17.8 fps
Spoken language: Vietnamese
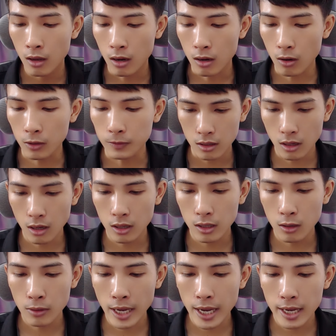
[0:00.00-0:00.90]
rồi rồi
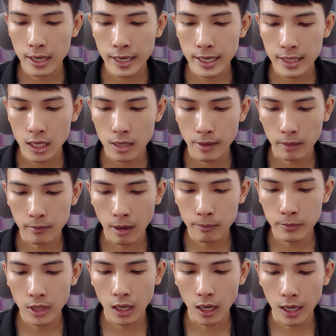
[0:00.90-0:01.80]
ok ở đây thì bạn
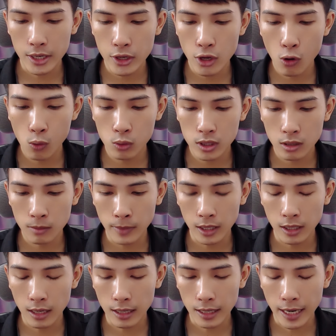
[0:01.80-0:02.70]
bấm lại vô cho
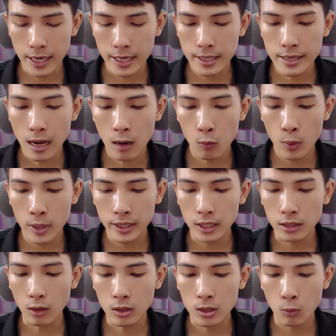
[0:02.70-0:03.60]
mình là cái Darwin
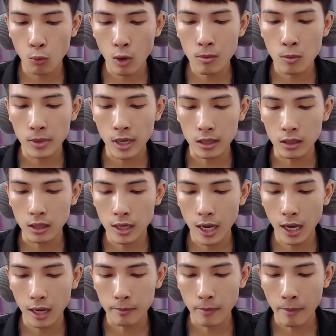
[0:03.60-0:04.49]
tiktok Trung Quốc một lần nữa
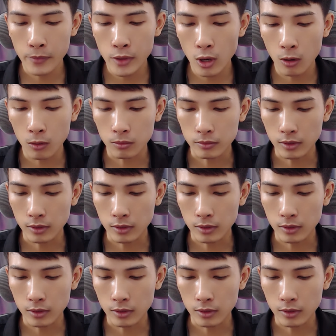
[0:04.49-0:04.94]
ha bấm vô